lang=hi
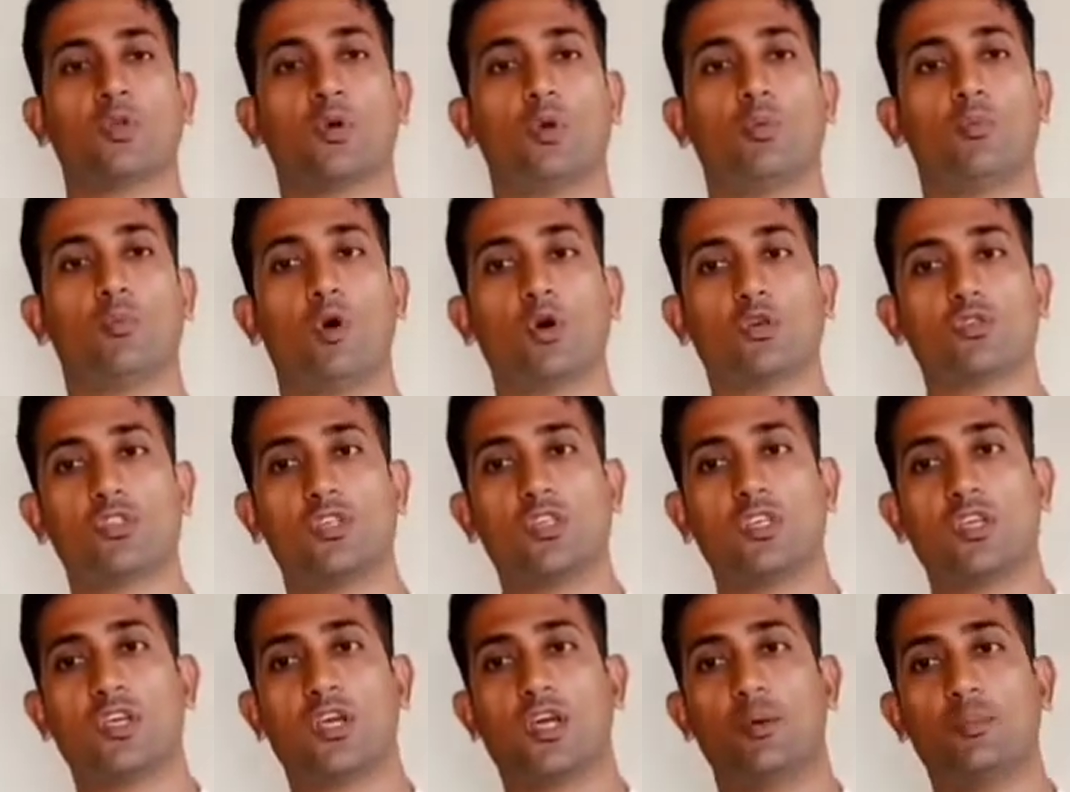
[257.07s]
तो
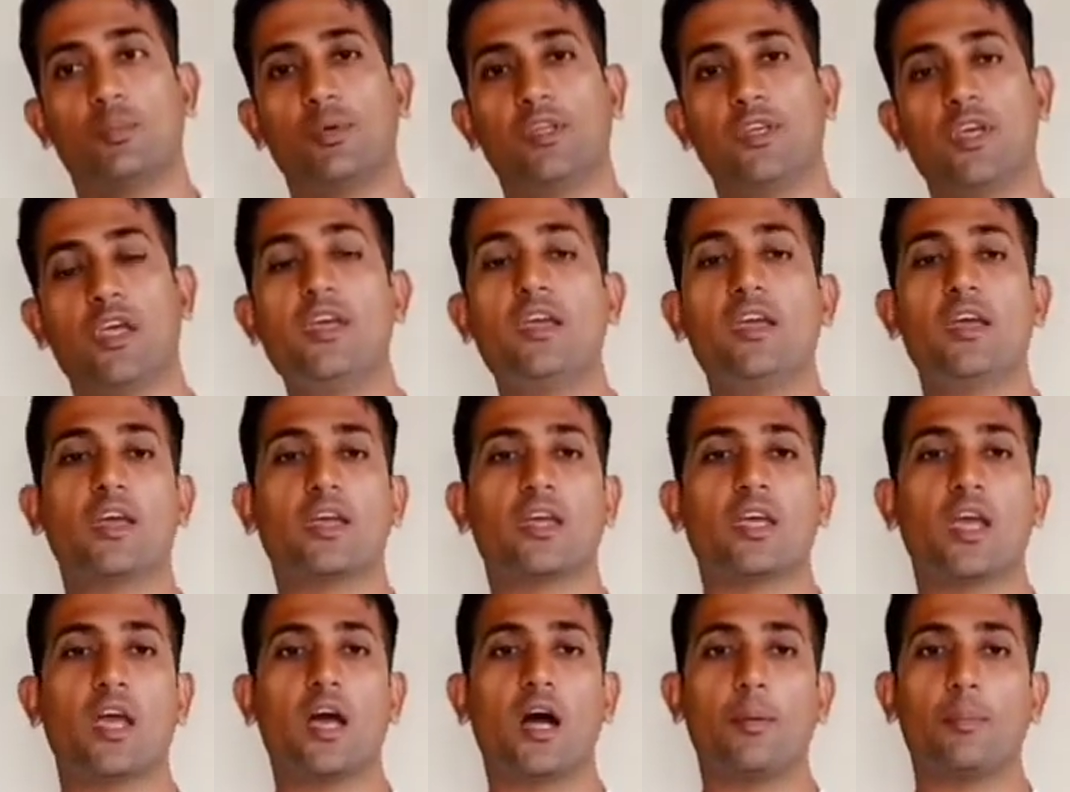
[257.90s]
बॉक्सिंग की कमी यही
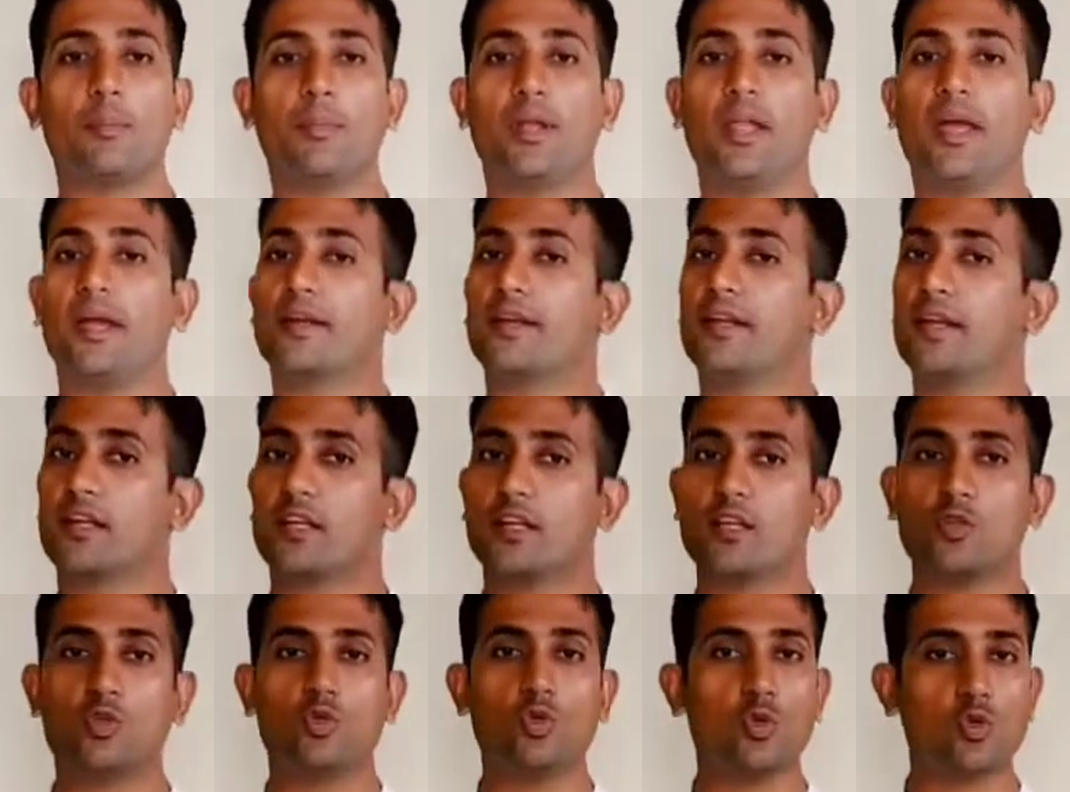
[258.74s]
है कि आप लेग
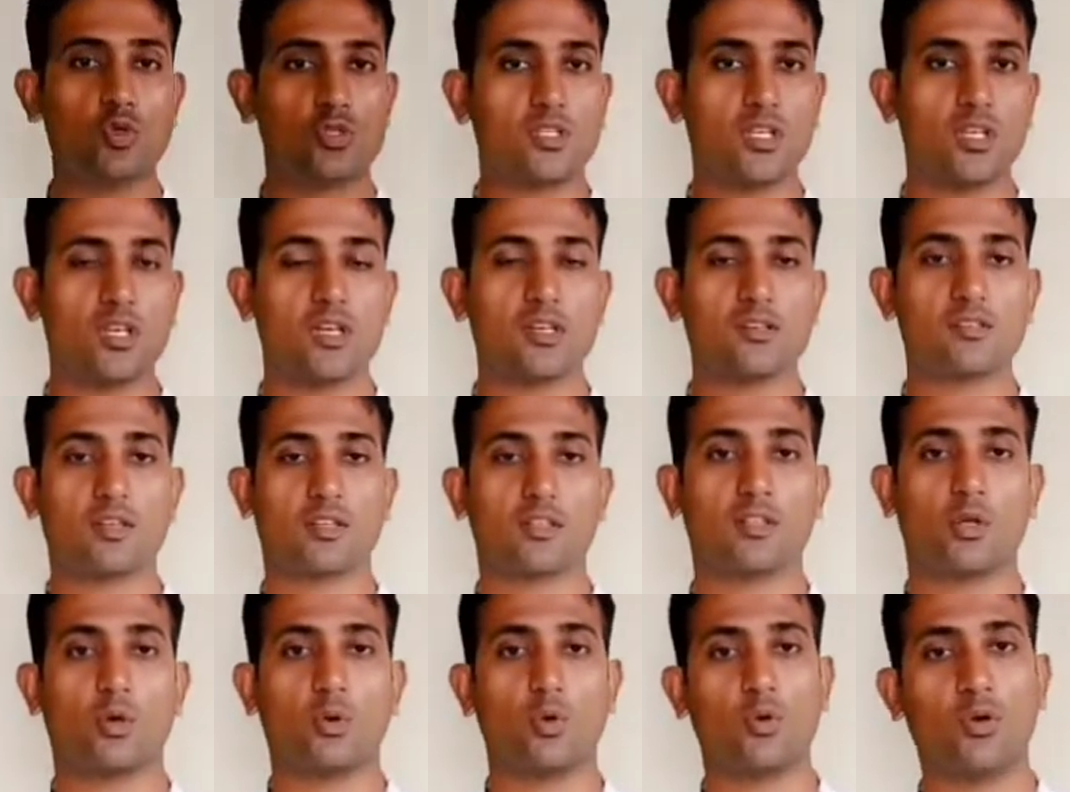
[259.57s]
टेक्निक यूज़ नहीं कर
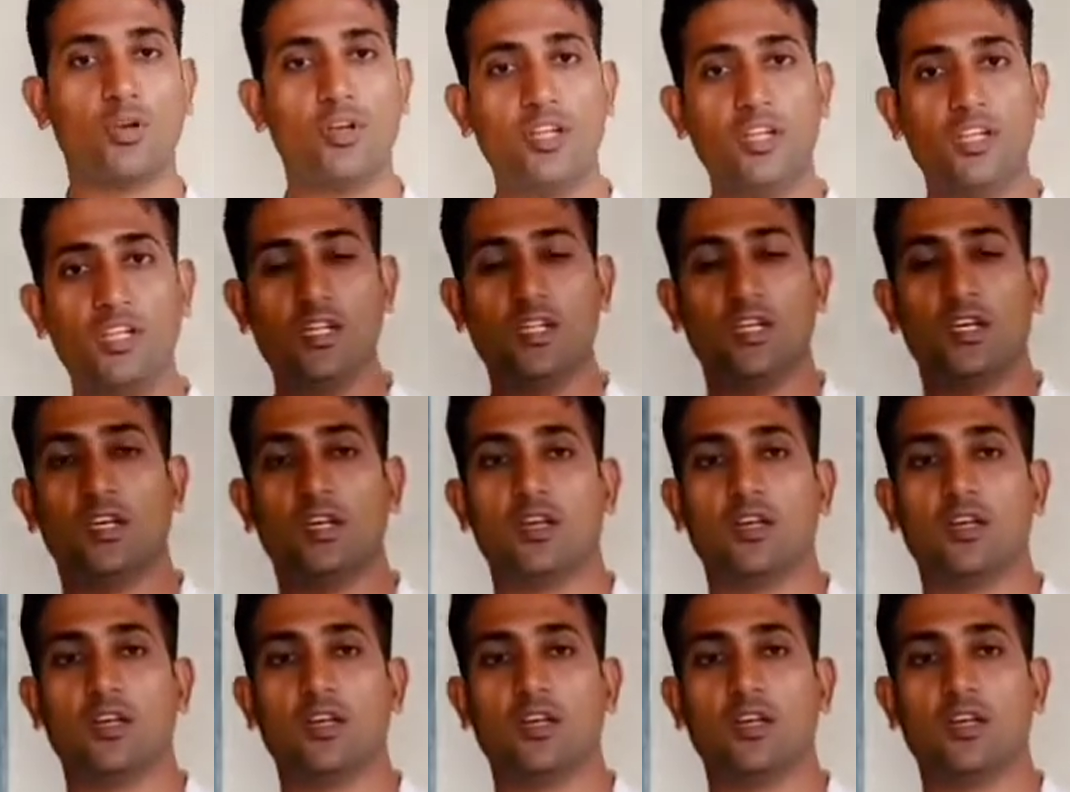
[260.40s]
सकते हो नी